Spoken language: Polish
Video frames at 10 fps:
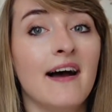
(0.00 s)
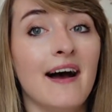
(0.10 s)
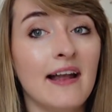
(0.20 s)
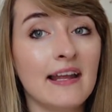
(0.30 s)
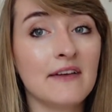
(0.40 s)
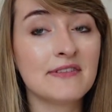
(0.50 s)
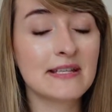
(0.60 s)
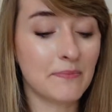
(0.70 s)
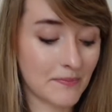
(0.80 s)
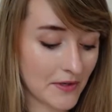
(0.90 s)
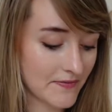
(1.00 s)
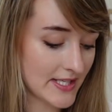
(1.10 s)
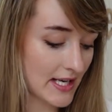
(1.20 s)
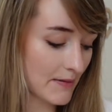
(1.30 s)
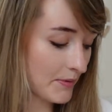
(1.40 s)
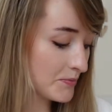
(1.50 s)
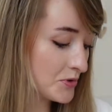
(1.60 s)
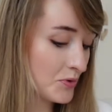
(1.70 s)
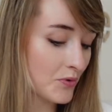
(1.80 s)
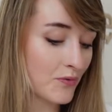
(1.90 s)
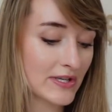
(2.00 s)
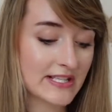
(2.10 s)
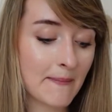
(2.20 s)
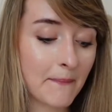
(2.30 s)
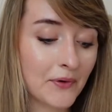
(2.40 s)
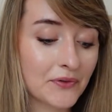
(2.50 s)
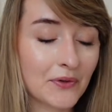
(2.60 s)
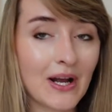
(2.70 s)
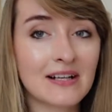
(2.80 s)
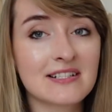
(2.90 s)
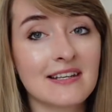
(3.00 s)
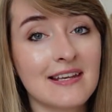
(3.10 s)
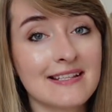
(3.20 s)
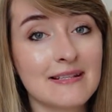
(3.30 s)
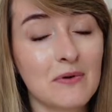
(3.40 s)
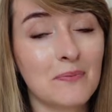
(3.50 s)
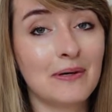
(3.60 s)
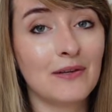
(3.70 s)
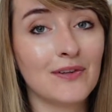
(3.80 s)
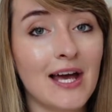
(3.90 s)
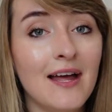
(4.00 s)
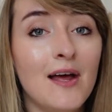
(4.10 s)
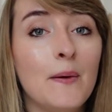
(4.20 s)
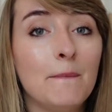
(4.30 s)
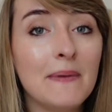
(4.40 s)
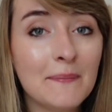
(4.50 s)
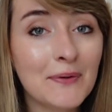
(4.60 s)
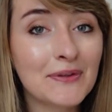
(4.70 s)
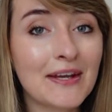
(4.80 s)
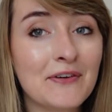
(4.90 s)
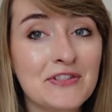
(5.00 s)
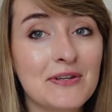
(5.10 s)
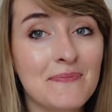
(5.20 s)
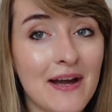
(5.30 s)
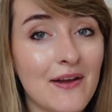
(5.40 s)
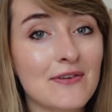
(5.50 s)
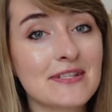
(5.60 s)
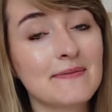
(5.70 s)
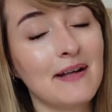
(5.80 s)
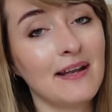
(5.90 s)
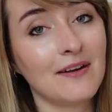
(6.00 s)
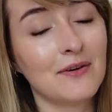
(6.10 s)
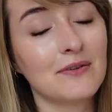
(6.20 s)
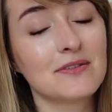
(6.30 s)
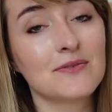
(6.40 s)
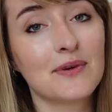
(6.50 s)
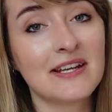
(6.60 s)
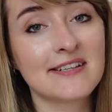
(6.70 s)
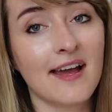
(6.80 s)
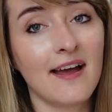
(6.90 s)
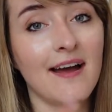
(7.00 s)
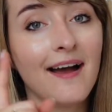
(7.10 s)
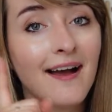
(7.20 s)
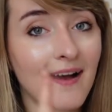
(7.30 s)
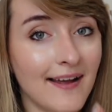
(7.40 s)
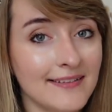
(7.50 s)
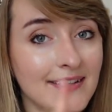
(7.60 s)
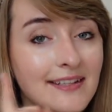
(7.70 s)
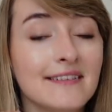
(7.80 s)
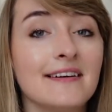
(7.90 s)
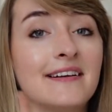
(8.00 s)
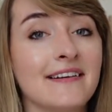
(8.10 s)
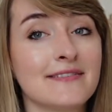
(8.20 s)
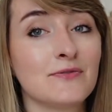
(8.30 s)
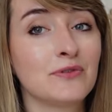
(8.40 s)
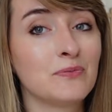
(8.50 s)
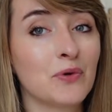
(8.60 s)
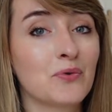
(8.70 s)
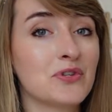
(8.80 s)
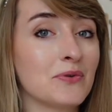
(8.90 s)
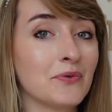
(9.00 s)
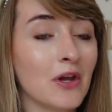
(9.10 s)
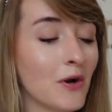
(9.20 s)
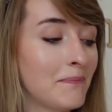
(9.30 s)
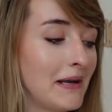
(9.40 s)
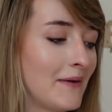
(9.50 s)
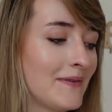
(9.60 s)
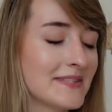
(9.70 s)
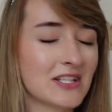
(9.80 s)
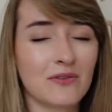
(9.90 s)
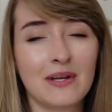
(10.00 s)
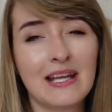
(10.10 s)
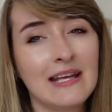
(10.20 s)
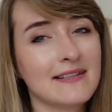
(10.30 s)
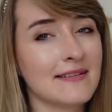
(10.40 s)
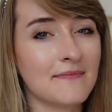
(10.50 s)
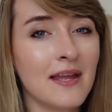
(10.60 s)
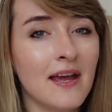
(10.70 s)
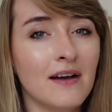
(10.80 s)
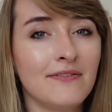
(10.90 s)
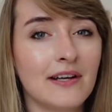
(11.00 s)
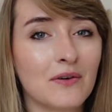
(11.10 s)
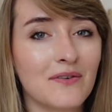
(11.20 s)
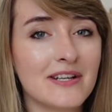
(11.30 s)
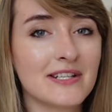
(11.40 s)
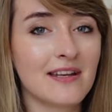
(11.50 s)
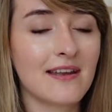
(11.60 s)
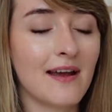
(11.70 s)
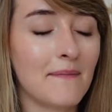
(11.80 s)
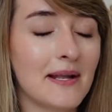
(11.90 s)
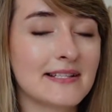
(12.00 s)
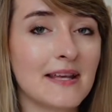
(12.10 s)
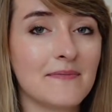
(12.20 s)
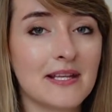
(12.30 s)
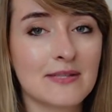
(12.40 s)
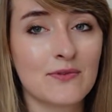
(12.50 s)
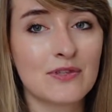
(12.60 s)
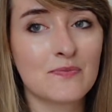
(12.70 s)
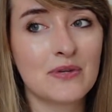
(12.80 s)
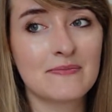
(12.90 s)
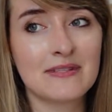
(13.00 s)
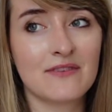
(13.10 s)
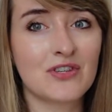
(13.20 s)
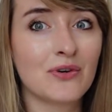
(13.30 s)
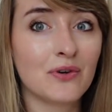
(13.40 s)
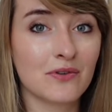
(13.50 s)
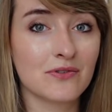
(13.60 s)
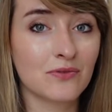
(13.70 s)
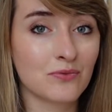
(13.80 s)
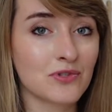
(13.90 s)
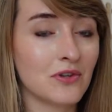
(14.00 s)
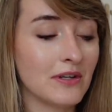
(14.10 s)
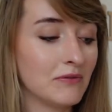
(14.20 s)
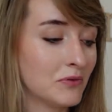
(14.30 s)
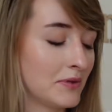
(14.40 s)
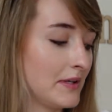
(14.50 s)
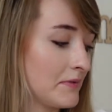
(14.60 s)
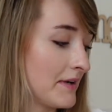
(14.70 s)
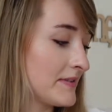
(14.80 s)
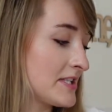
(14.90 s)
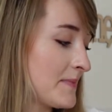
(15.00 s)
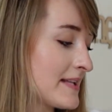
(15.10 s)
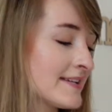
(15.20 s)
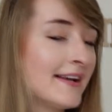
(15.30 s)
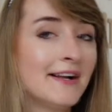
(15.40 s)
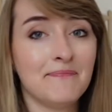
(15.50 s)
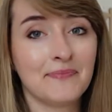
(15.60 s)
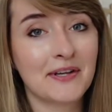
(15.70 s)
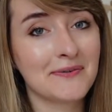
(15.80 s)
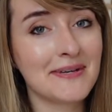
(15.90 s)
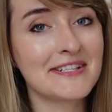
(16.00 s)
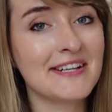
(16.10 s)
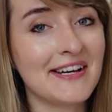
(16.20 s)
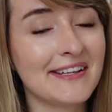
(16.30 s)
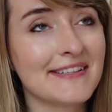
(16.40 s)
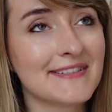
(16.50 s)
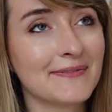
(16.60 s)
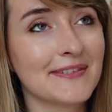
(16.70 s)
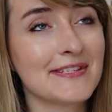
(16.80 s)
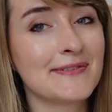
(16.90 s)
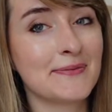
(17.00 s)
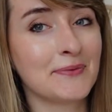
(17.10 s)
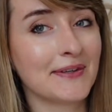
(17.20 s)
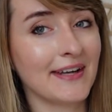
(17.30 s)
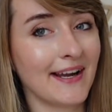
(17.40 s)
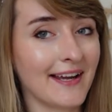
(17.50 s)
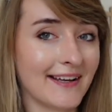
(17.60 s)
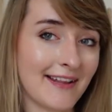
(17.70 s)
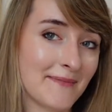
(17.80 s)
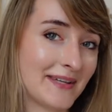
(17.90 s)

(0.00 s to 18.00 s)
ale ja widzę po moim ciele, po brzuchu, właśnie po nogach, że jestem opalona, mimo tego, że mając maleńką córeczkę, ani razu w tym roku się nie opalałam, zresztą ja nie jestem fanką leżenia plackiem na słońcu, bo jest mi zawsze gorąco, duszno i w ogóle nie mogę wytrzymać, chyba, że jestem gdzieś w ciepłych krajach na